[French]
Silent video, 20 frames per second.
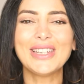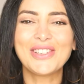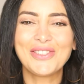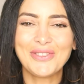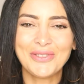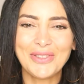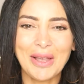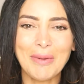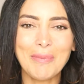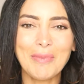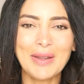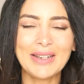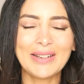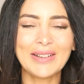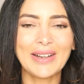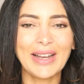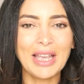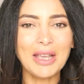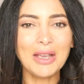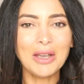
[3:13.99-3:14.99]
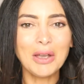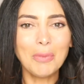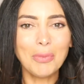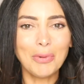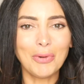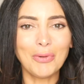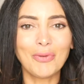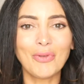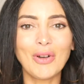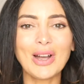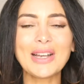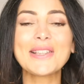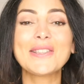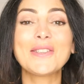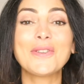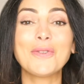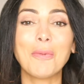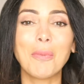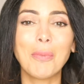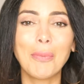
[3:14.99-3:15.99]
et je t'appellerai pour voir
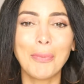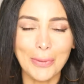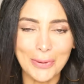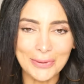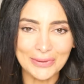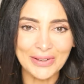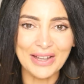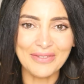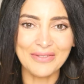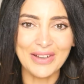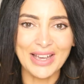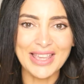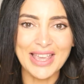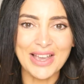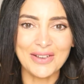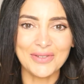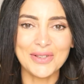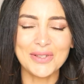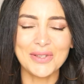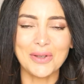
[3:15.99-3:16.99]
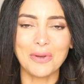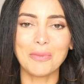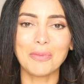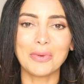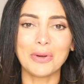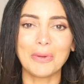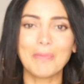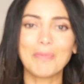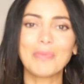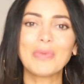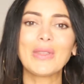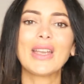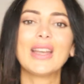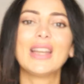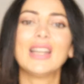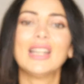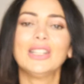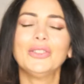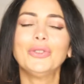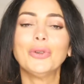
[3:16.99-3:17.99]
si on peut travailler ensemble.
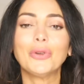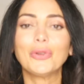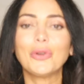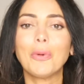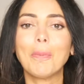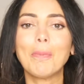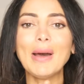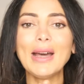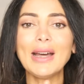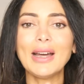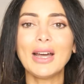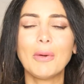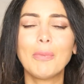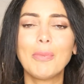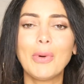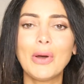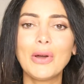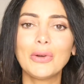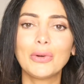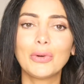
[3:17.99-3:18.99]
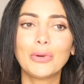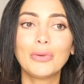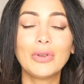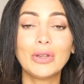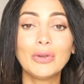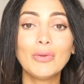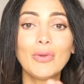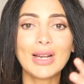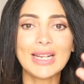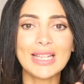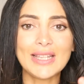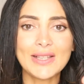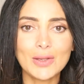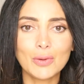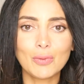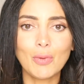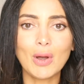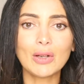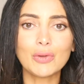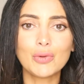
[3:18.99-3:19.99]
Donc par rapport, revenons à
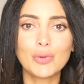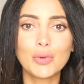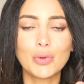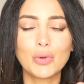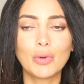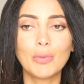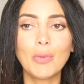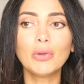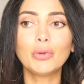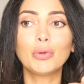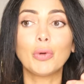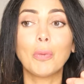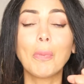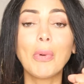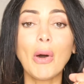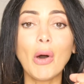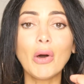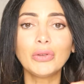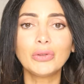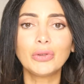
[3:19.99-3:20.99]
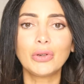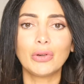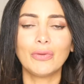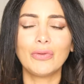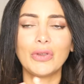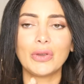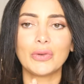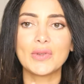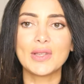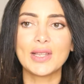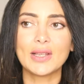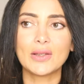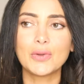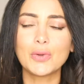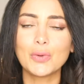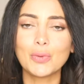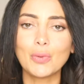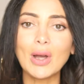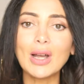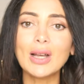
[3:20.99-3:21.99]
l'histoire justement de prendre confiance en
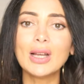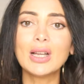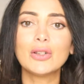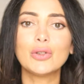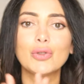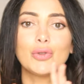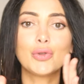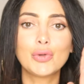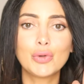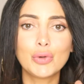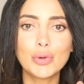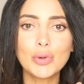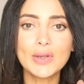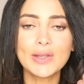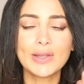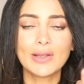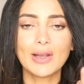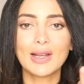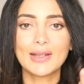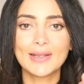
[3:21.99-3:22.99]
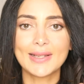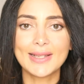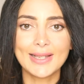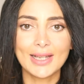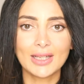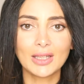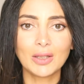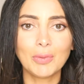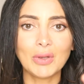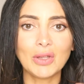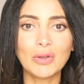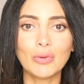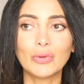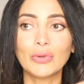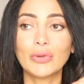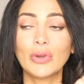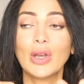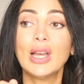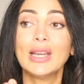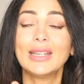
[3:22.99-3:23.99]
soi juste en 5
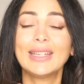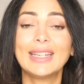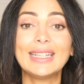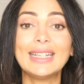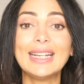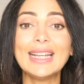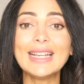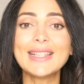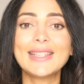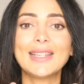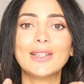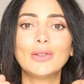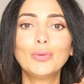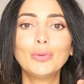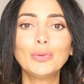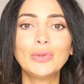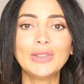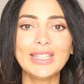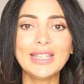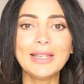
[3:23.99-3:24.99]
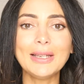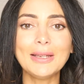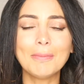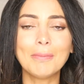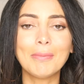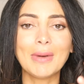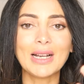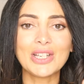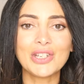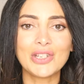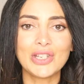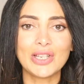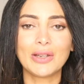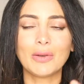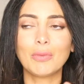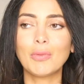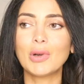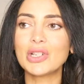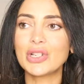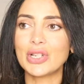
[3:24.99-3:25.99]
minutes. Quel est cet outil
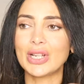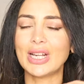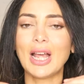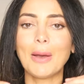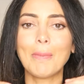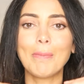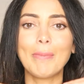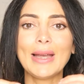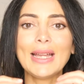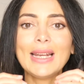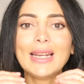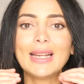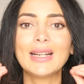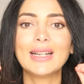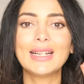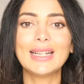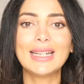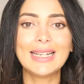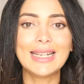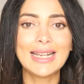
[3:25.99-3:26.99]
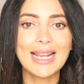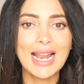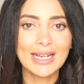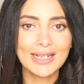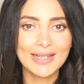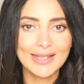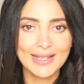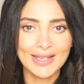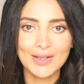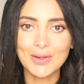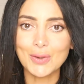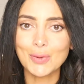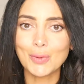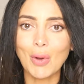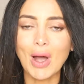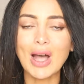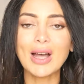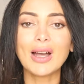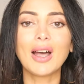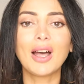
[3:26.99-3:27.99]
magique Moi je l'appelle
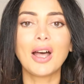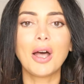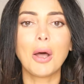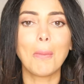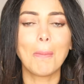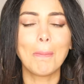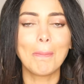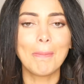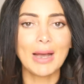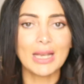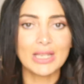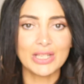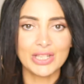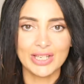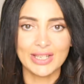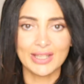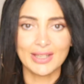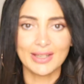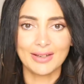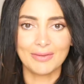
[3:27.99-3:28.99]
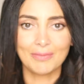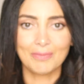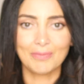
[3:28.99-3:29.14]
l'accessoire magique.